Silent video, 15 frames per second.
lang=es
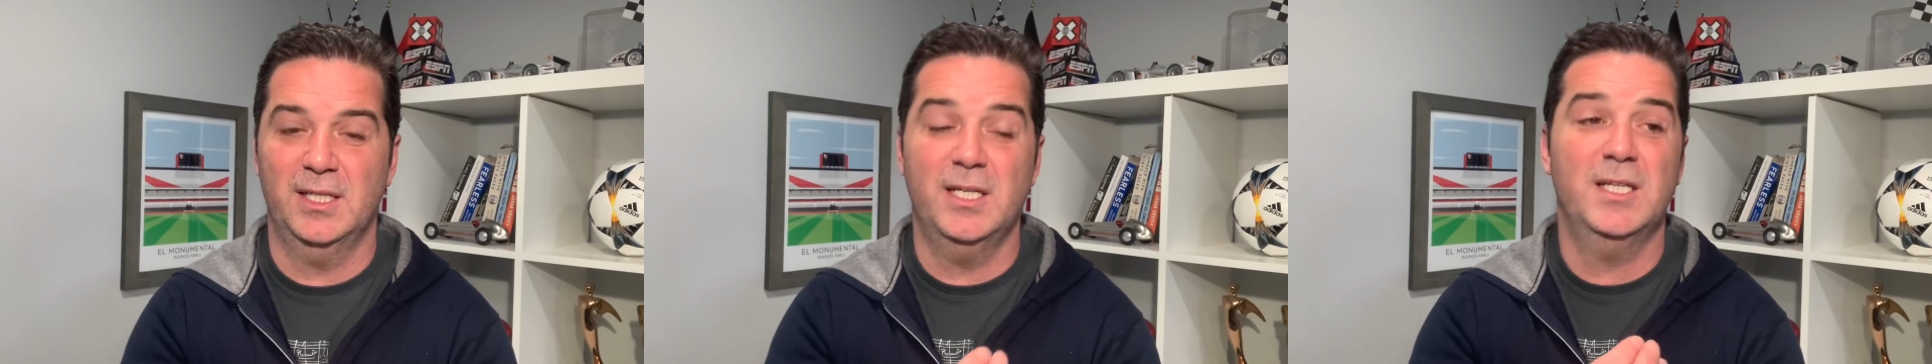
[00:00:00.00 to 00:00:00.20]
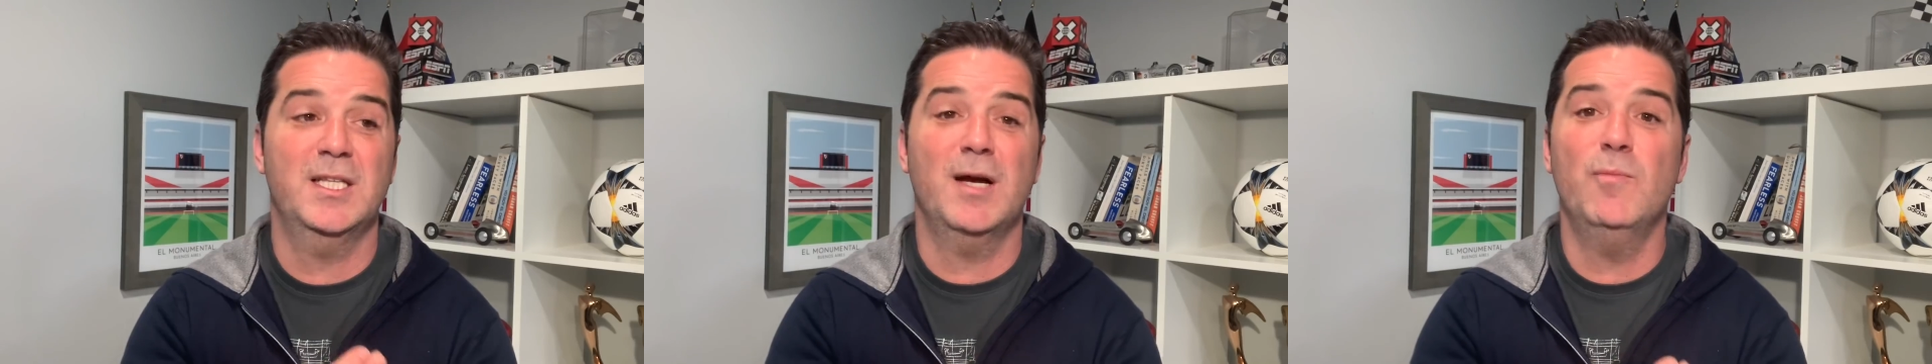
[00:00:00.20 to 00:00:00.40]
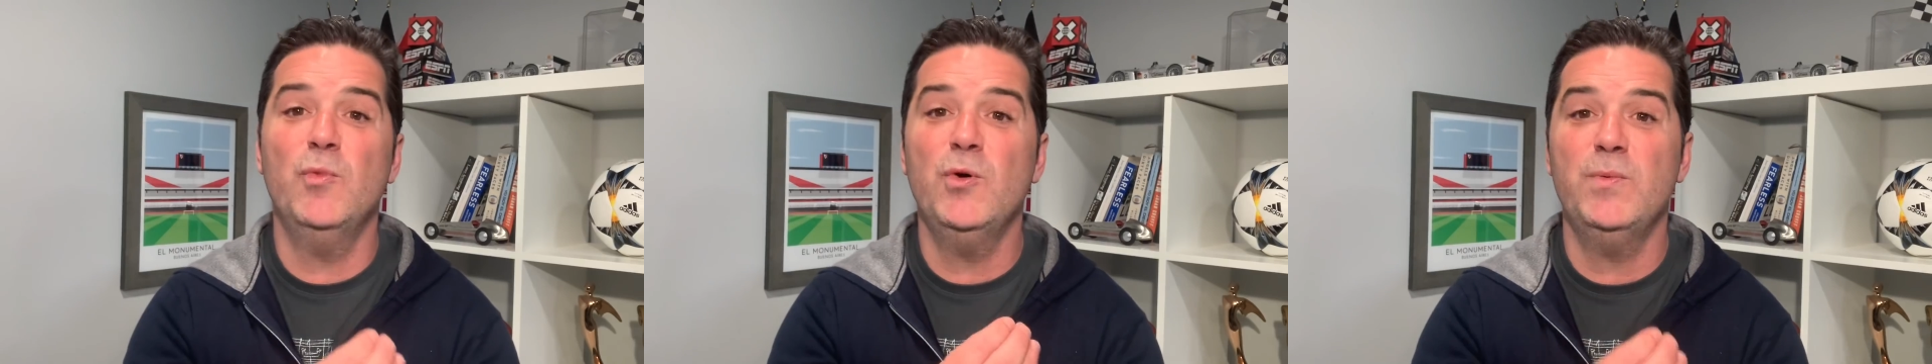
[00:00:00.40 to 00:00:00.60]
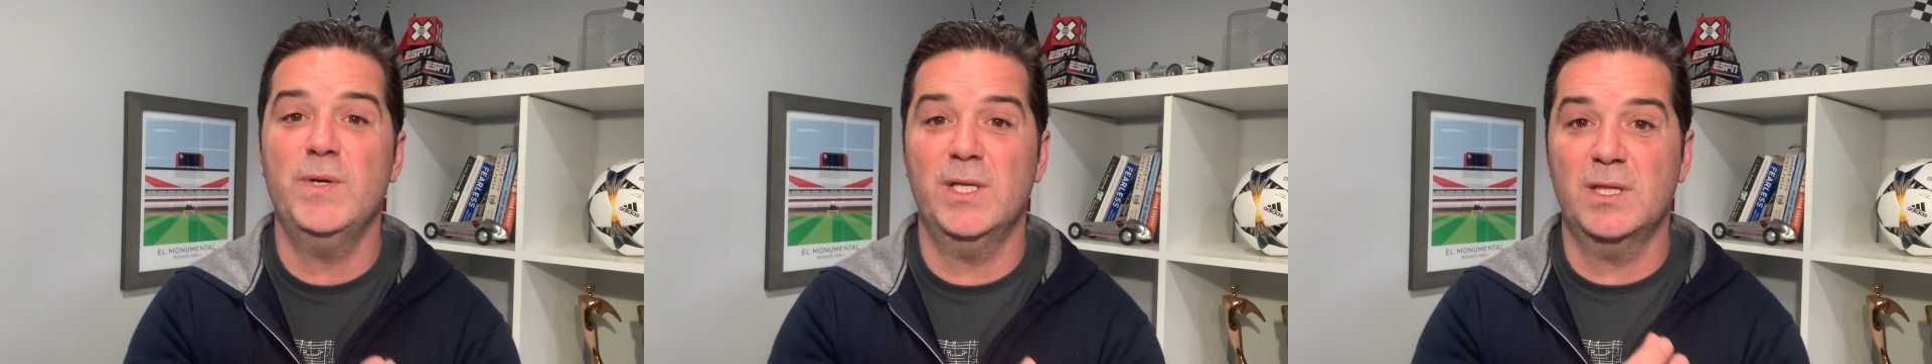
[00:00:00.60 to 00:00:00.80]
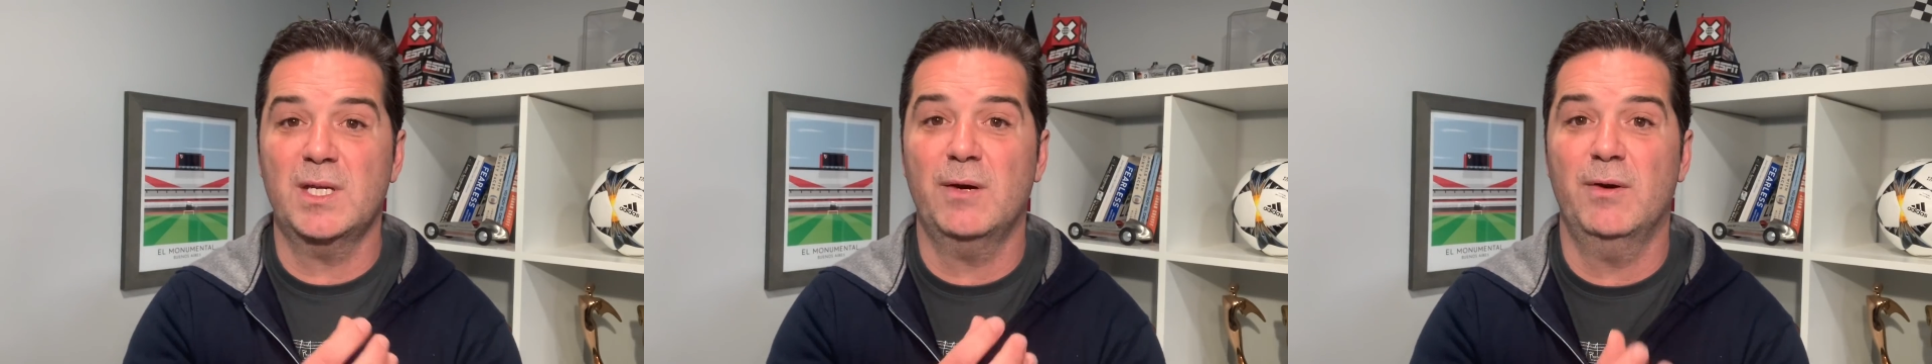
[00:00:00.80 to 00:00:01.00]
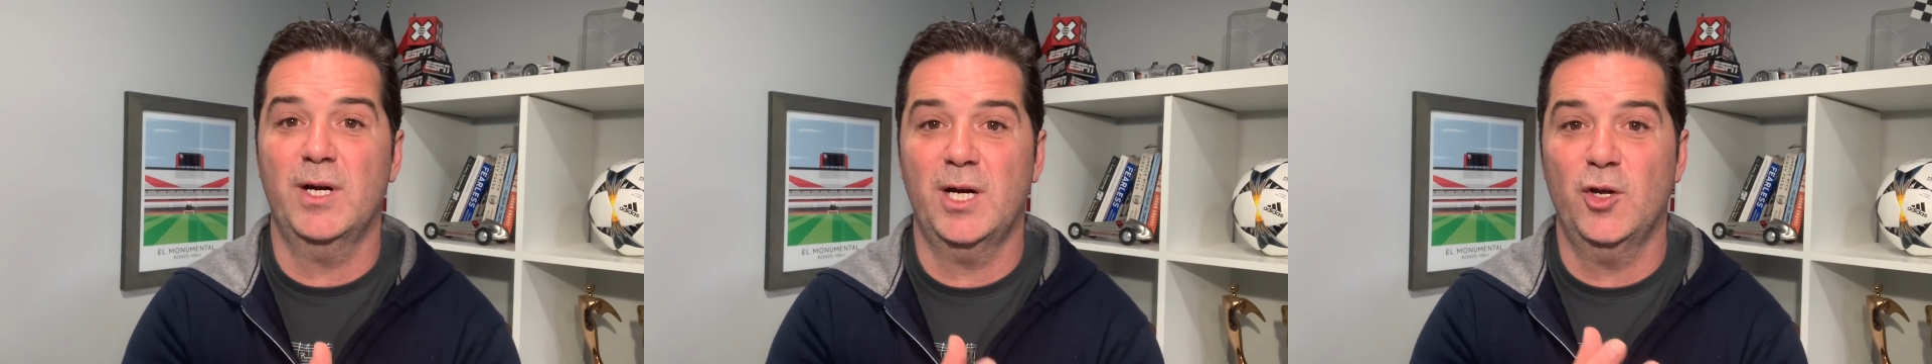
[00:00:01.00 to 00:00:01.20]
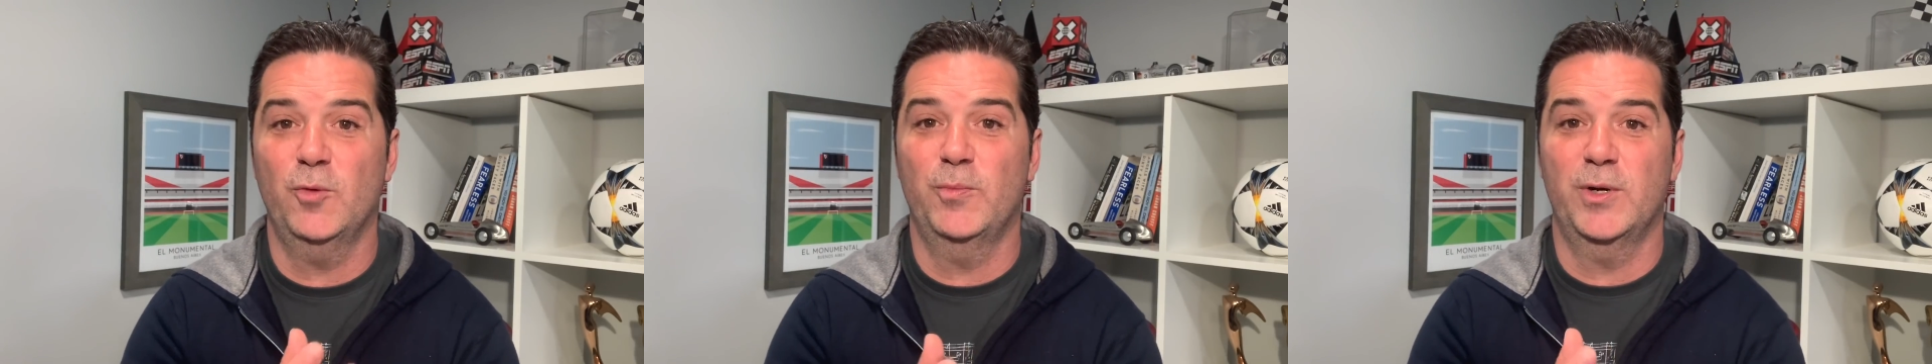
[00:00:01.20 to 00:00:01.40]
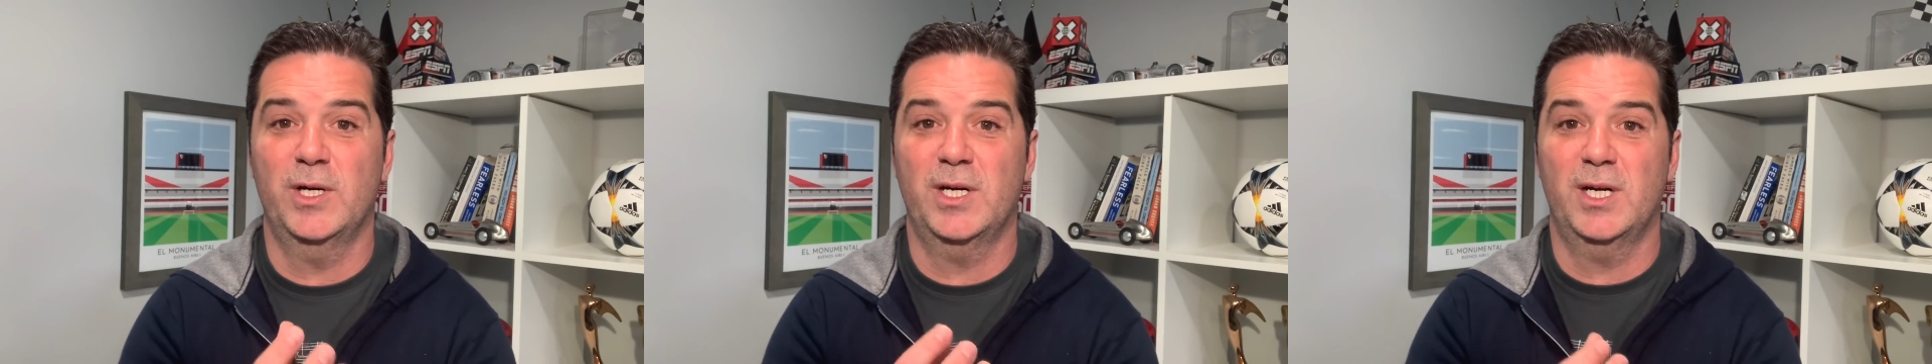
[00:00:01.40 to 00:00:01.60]
y está muy bien
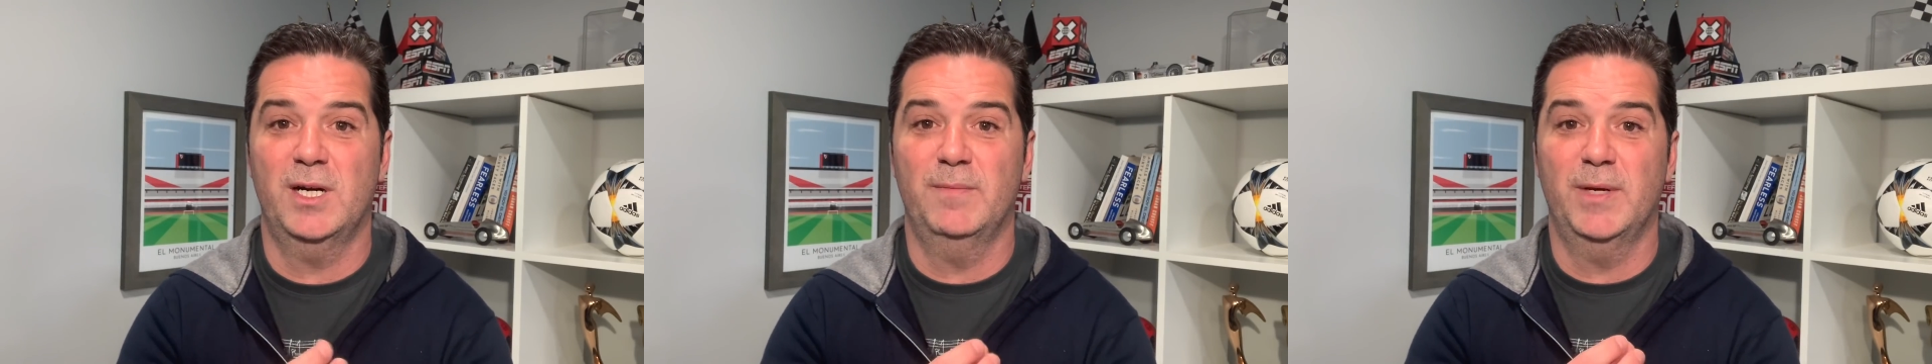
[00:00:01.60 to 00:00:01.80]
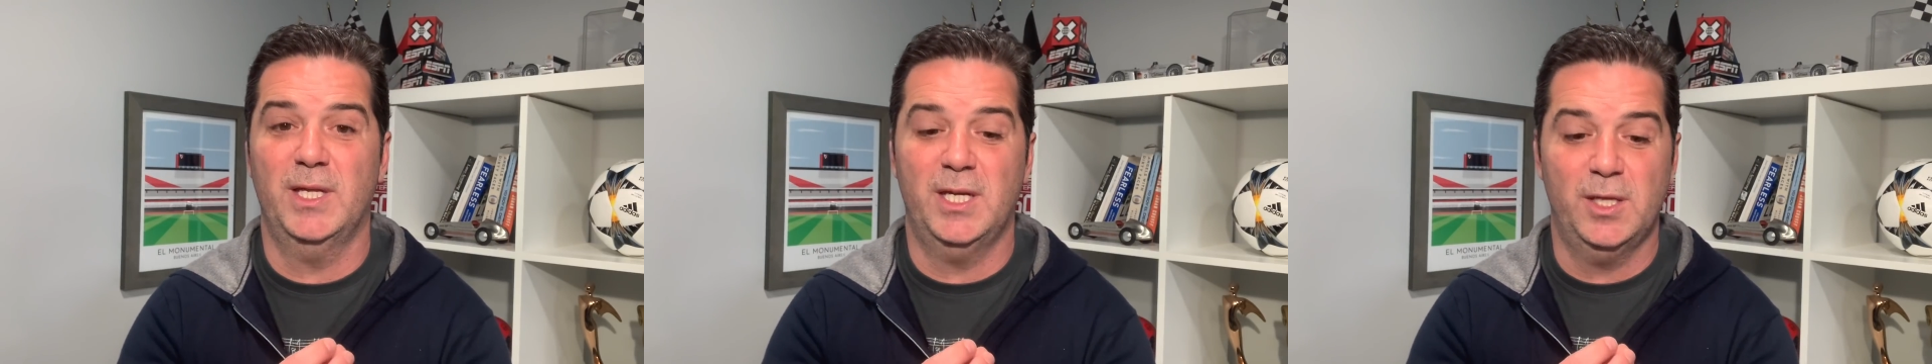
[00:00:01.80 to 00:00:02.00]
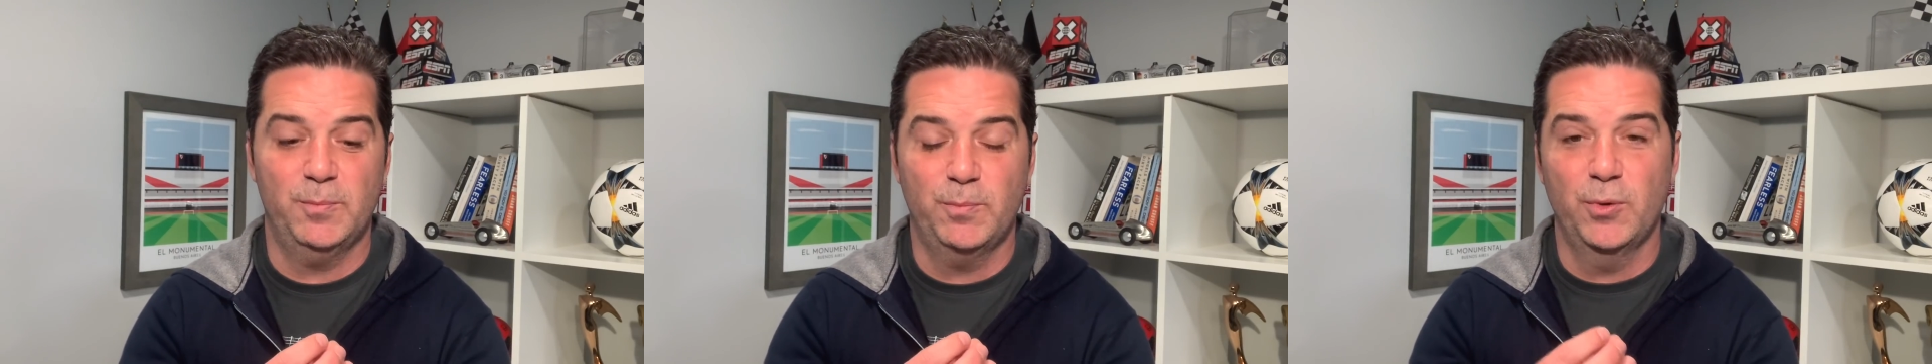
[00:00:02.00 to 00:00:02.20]
trabajado por el Real Madrid,